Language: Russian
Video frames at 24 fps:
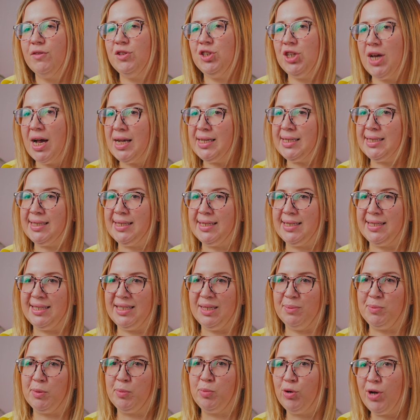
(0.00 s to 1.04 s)
В
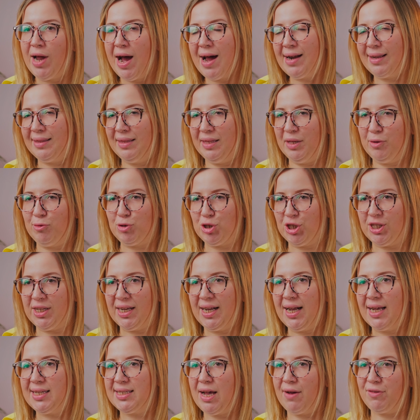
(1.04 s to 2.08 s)
частности, популярный и уже
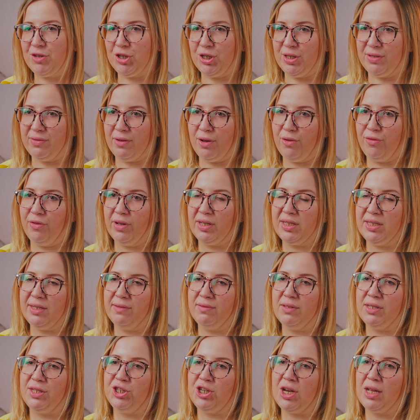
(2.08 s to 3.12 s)
доказавший свою
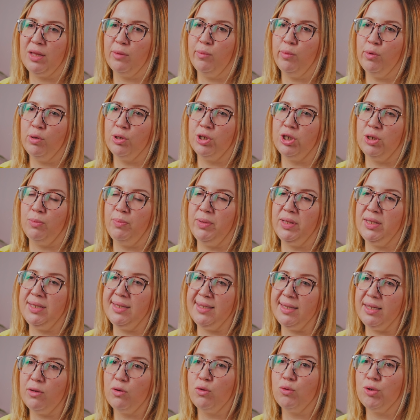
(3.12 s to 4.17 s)
эффективность чат-бот
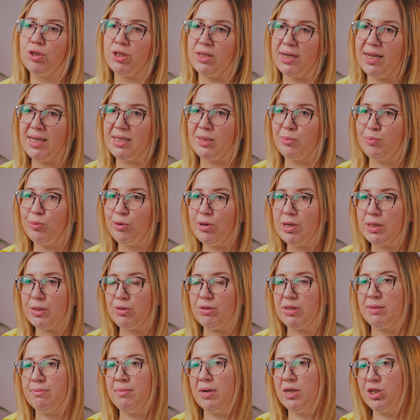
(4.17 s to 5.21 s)
GPT уже
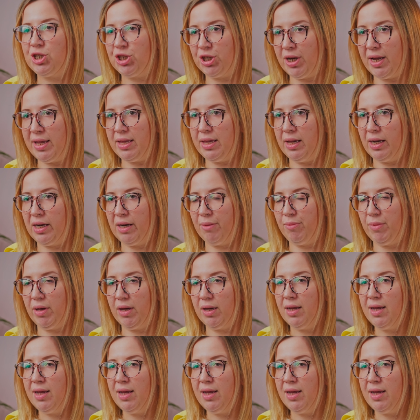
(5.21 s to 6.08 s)
используется мошенниками.